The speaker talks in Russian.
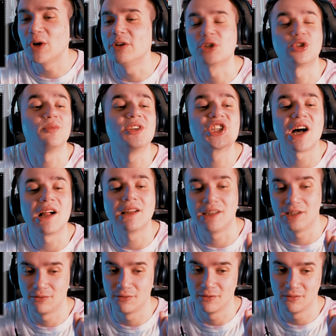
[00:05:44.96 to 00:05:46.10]
говорил, что мне жалко
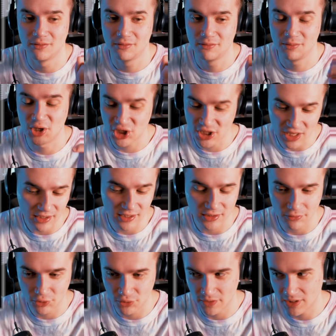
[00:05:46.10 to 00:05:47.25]
его. Жалко
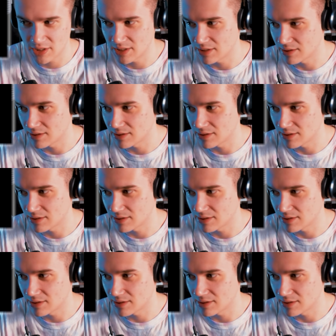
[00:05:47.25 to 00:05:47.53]
этого чувака.